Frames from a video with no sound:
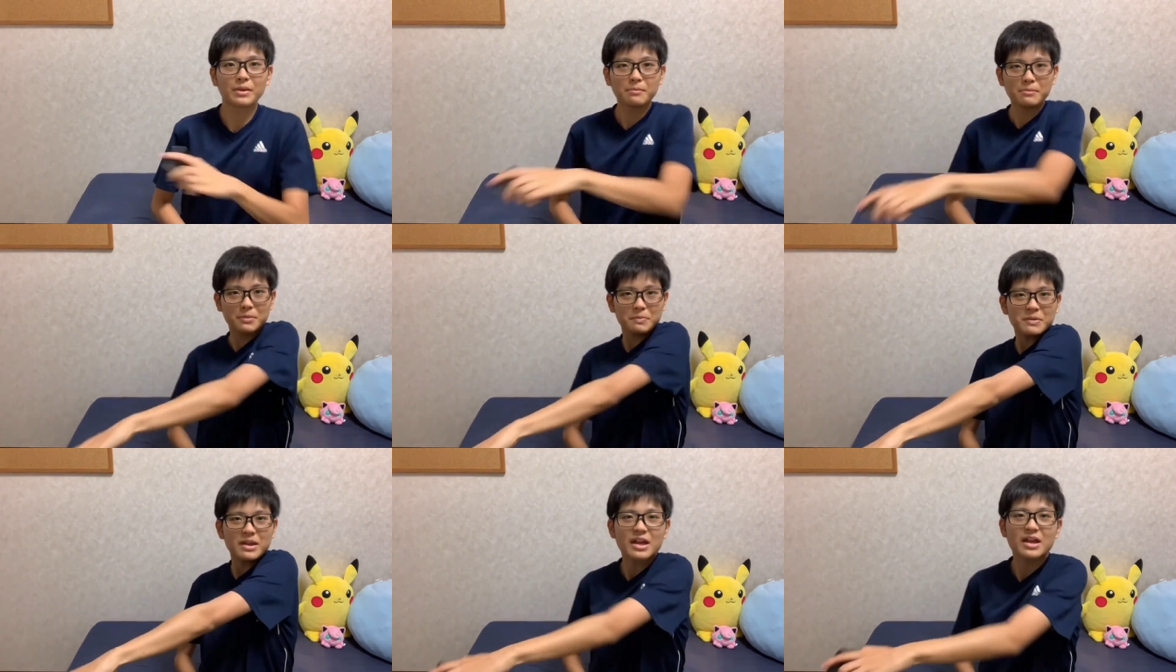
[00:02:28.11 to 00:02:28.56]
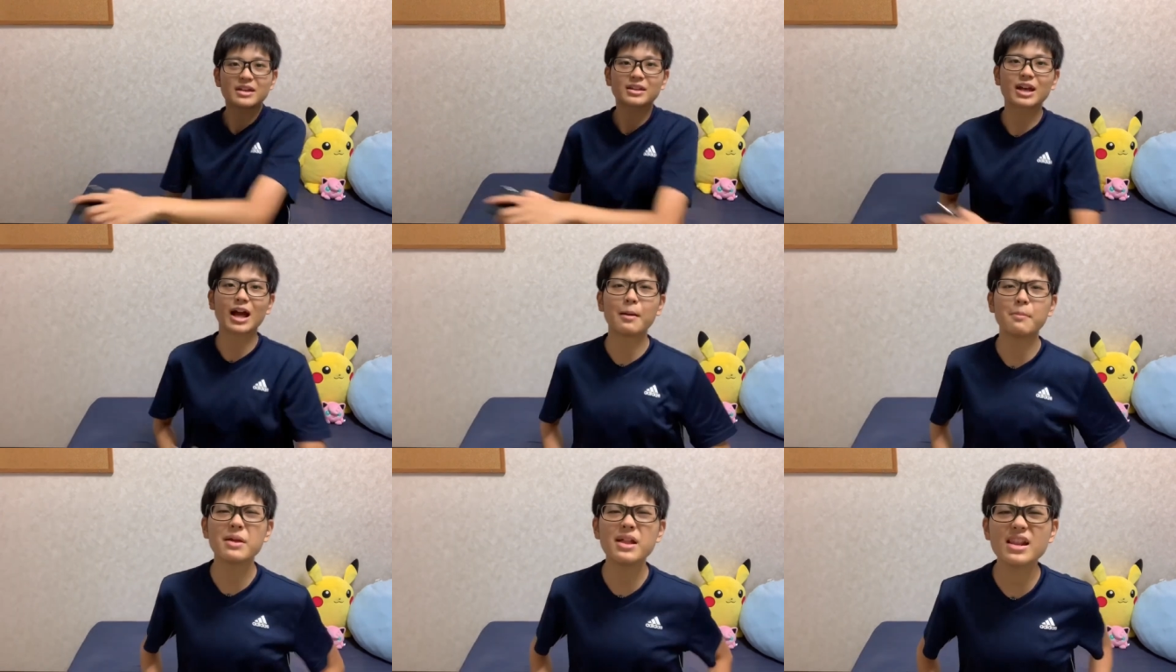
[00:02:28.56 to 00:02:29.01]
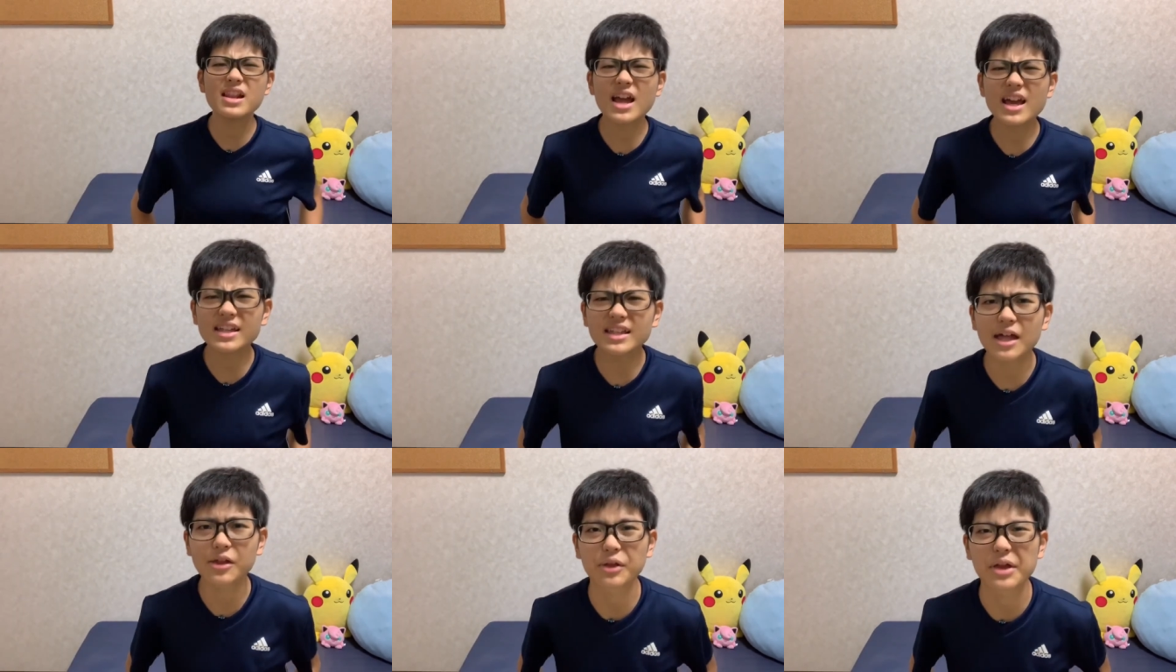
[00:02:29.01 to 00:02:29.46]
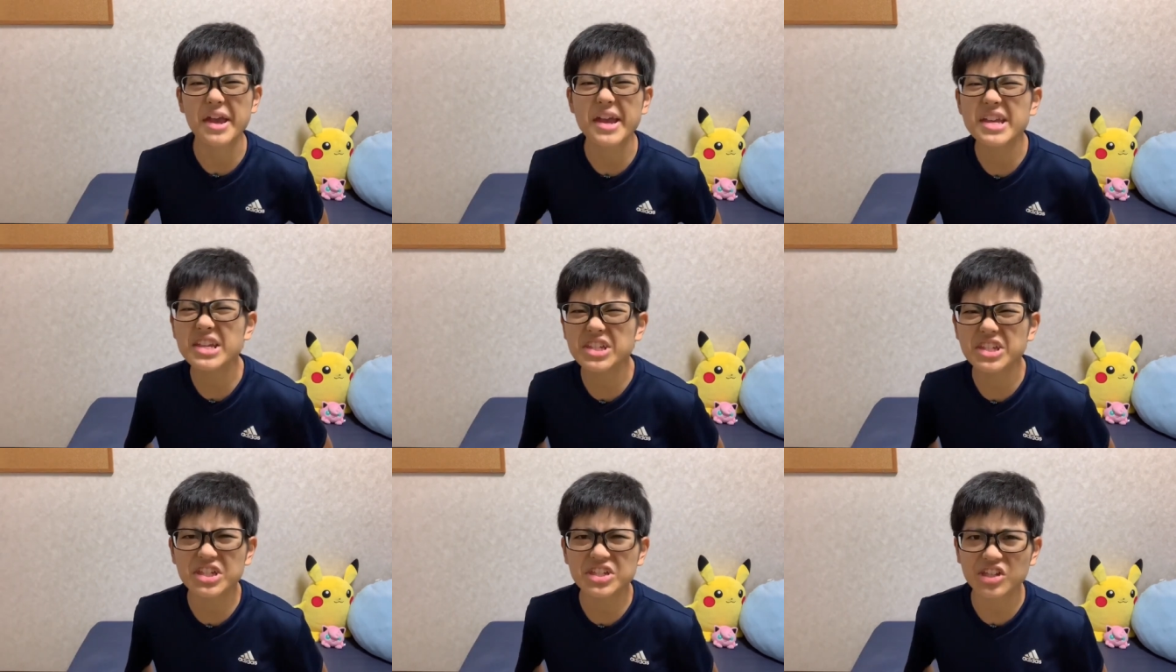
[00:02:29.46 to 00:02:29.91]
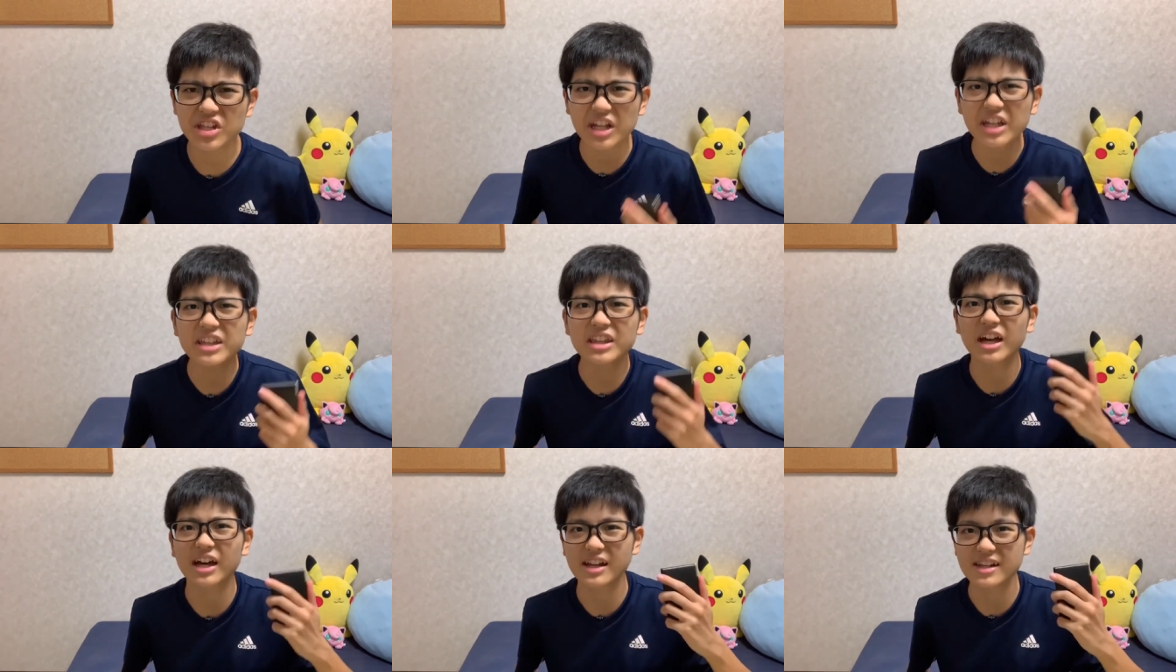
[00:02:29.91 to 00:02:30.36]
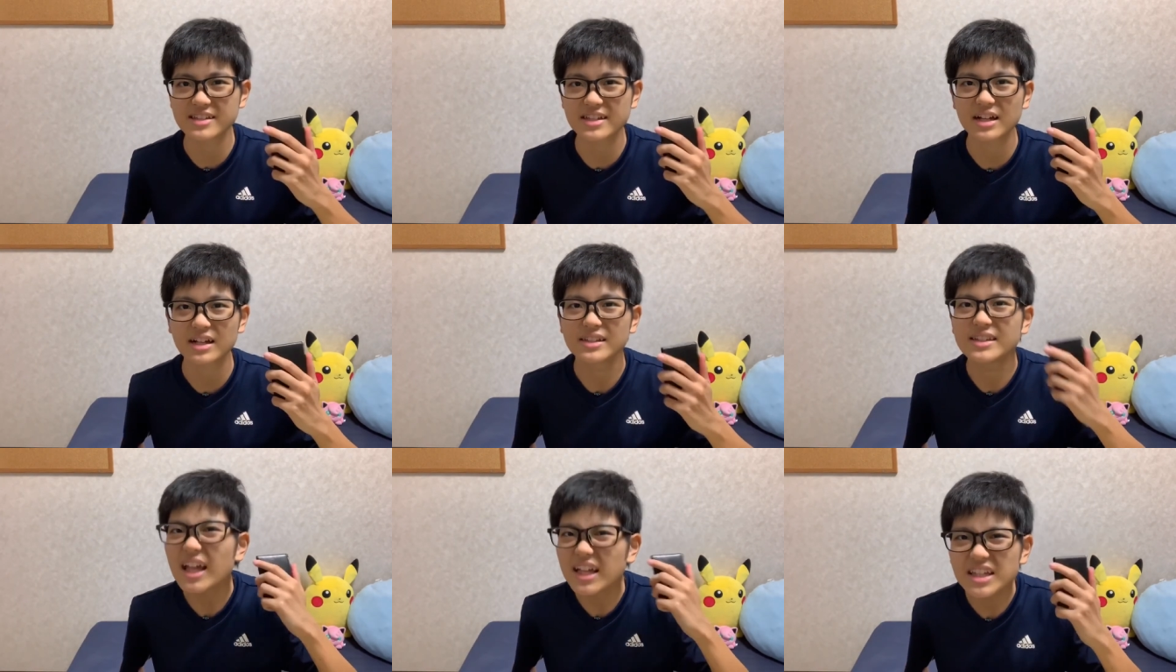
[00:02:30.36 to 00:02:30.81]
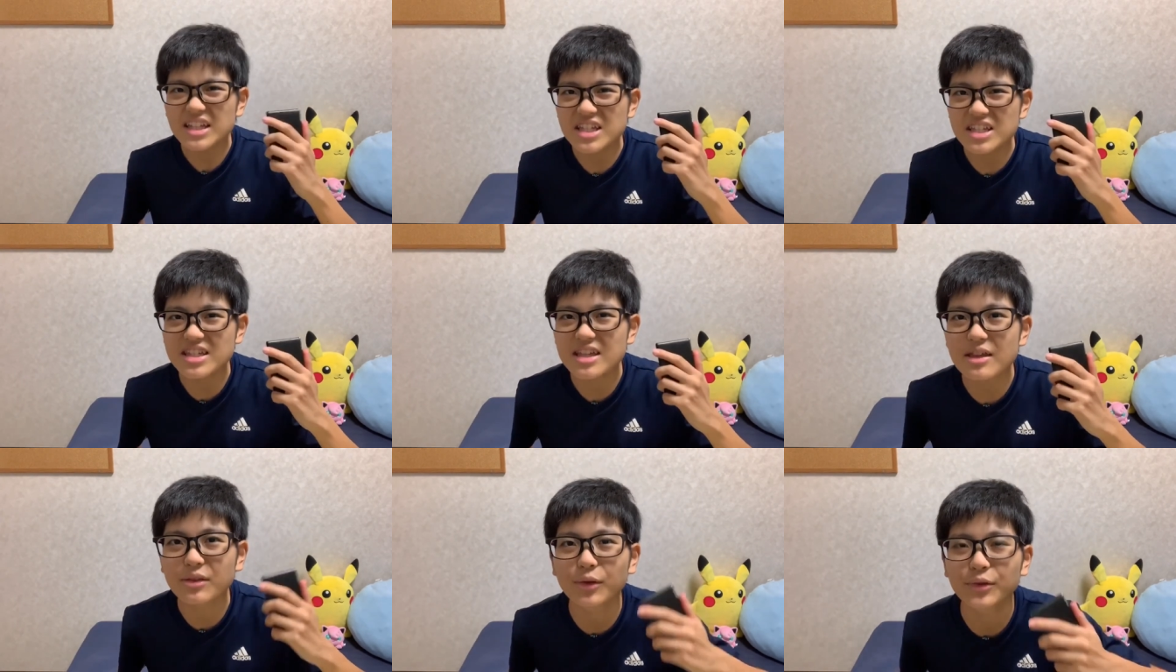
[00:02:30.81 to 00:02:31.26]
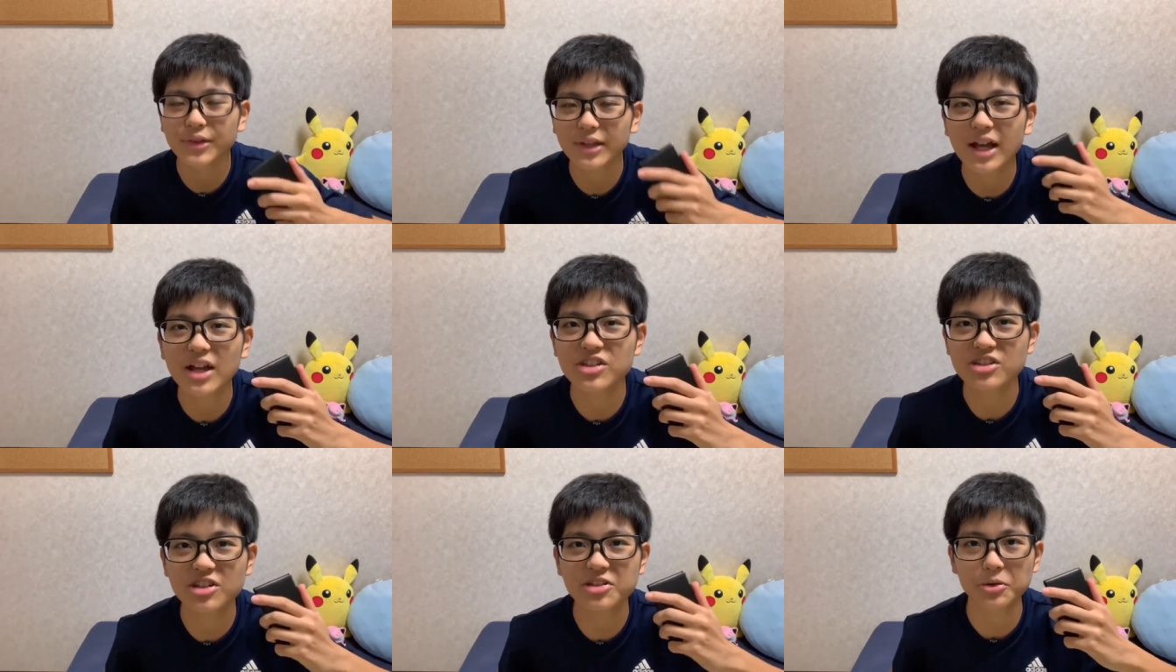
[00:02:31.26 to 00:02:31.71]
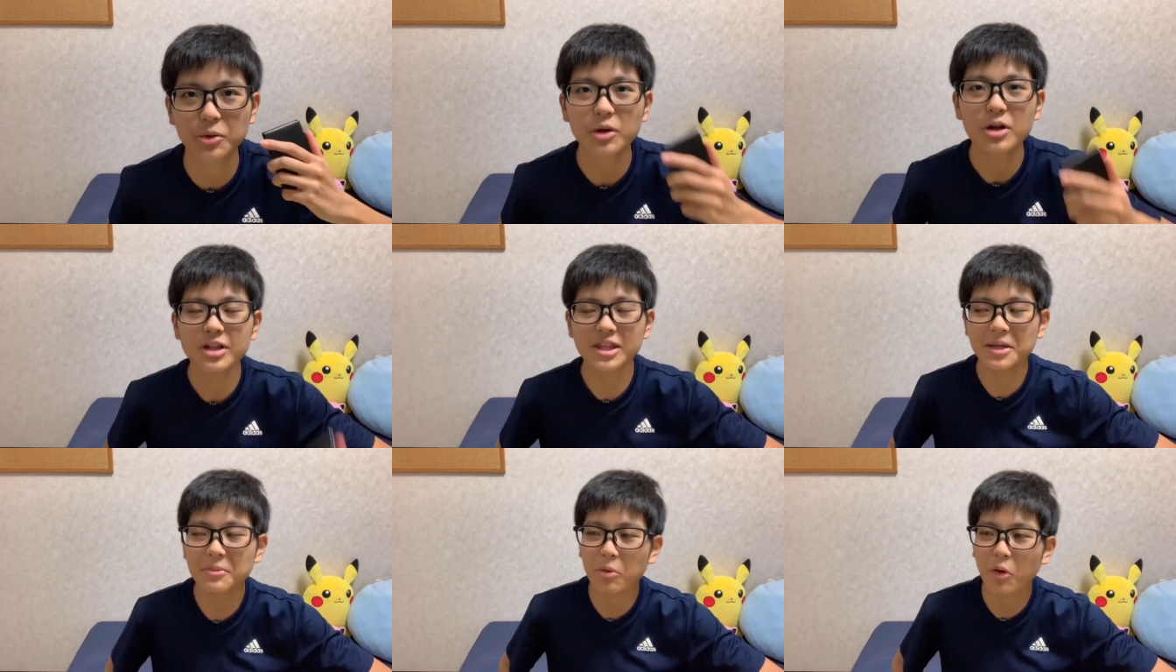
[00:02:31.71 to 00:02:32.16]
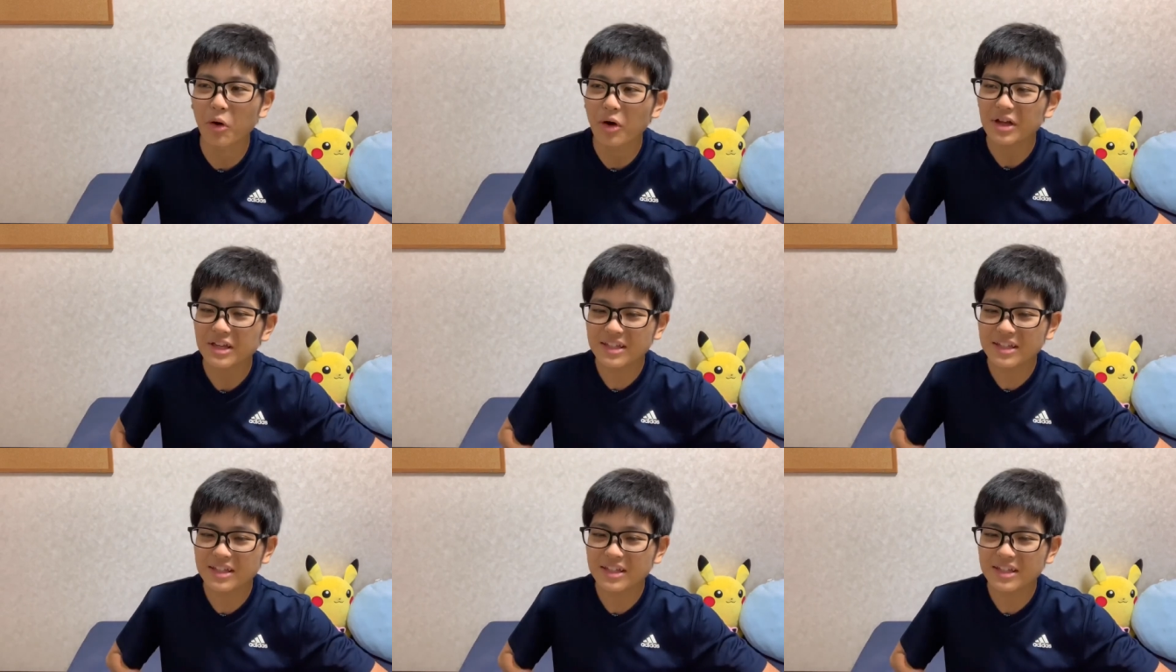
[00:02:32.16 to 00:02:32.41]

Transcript: ピピ、仮面ライダーの変身じゃないんだからさ、何してんのって感じでしょでも、